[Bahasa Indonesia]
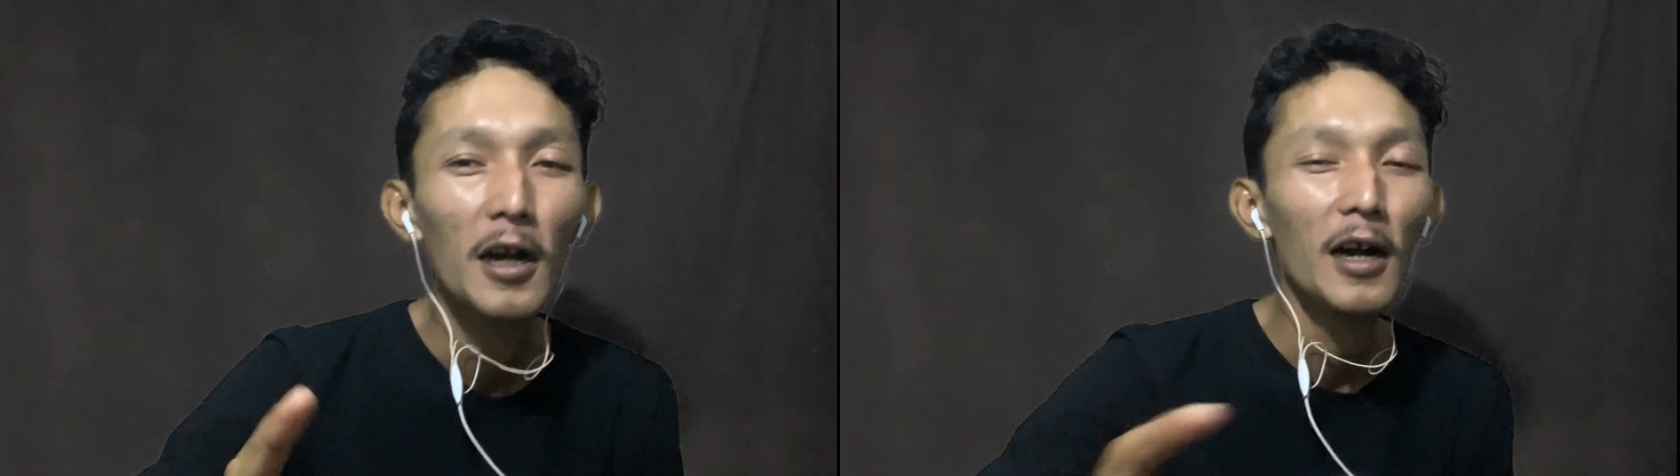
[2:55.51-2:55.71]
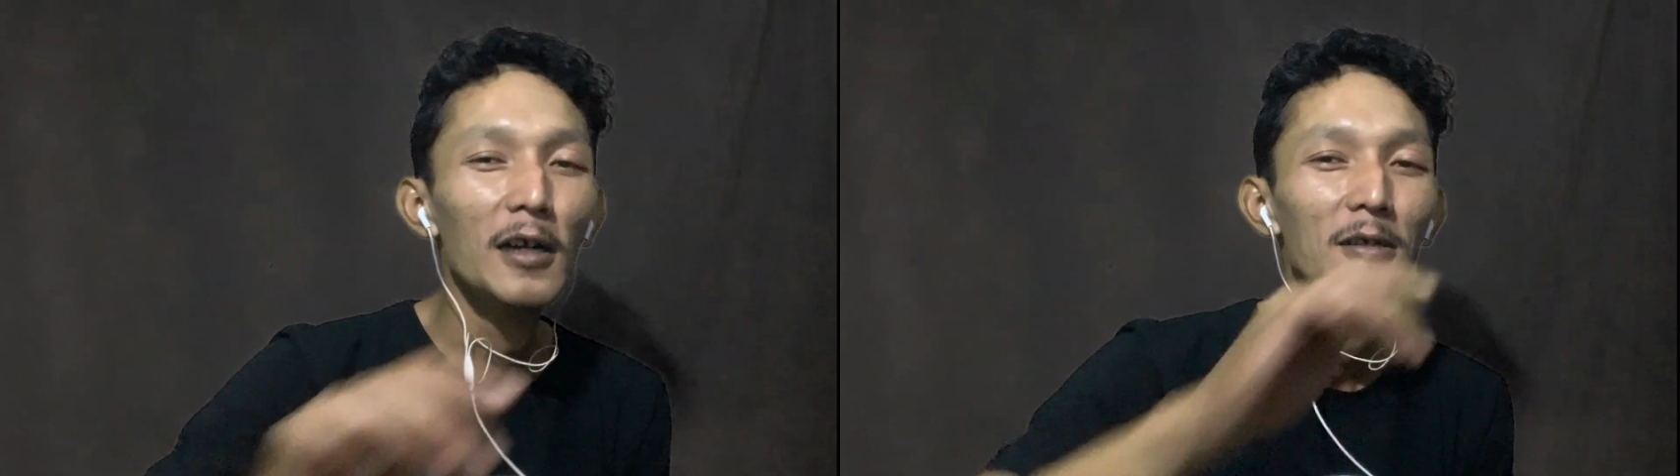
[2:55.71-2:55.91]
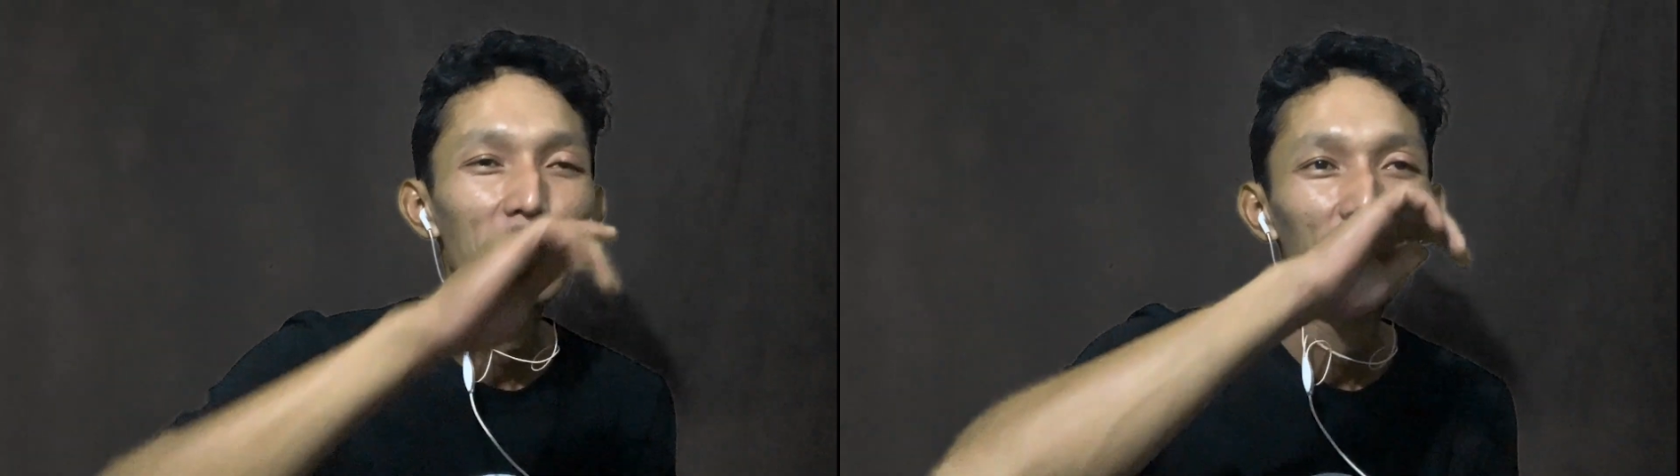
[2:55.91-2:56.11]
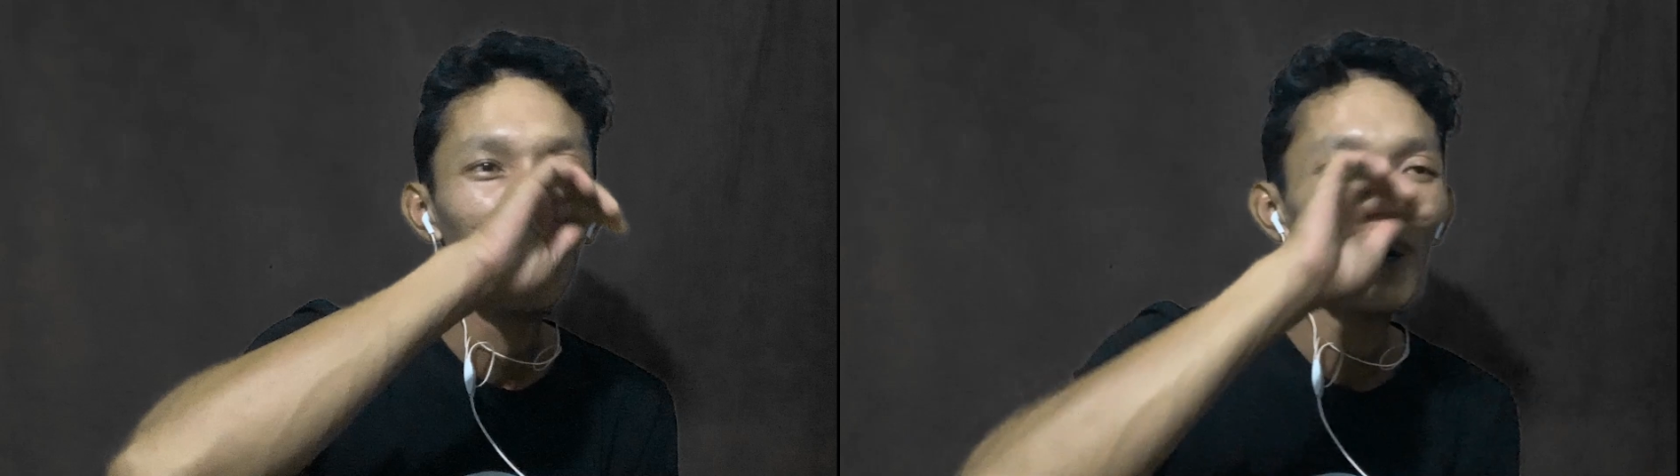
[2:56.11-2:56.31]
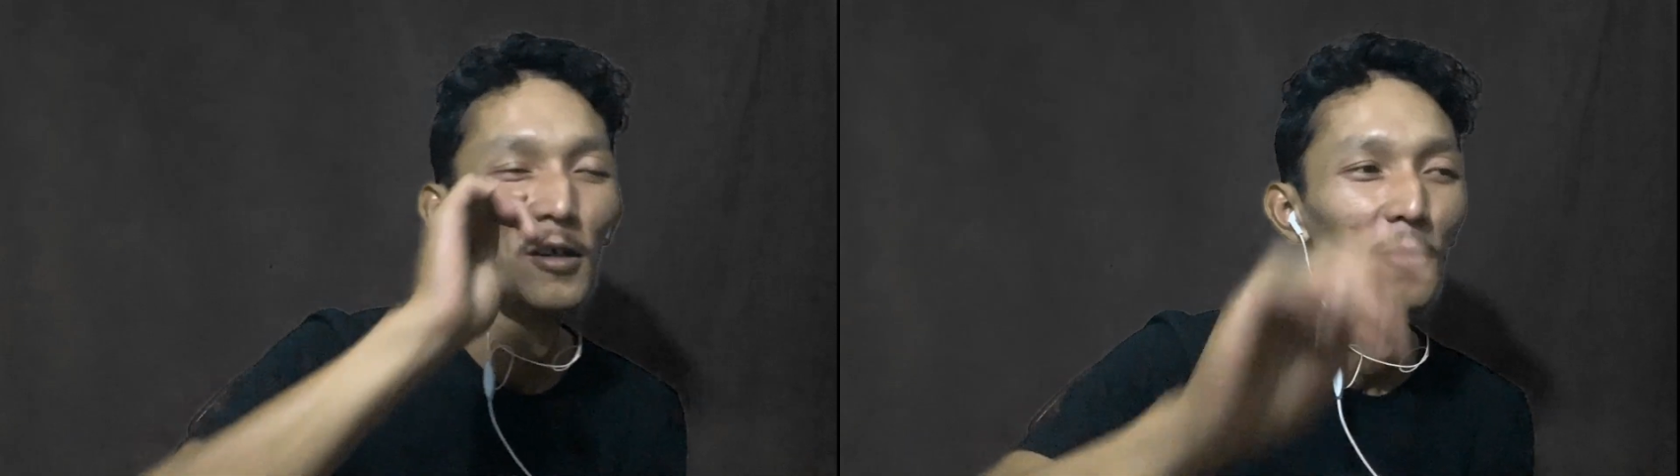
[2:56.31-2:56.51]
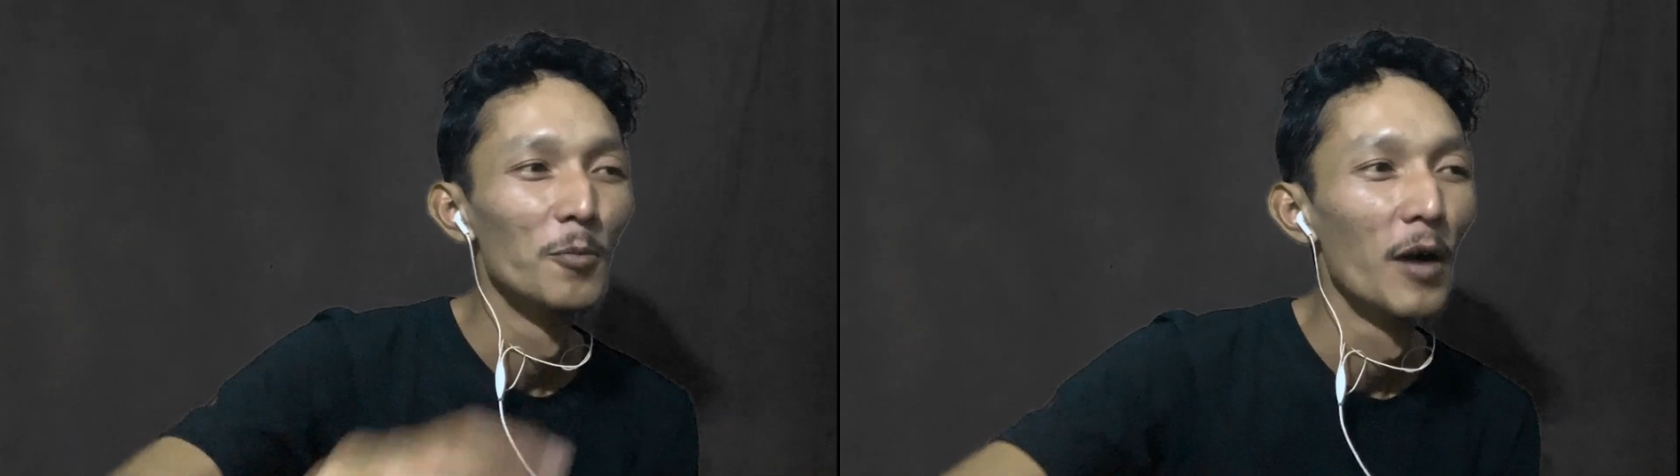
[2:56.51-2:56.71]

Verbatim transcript: Aduh,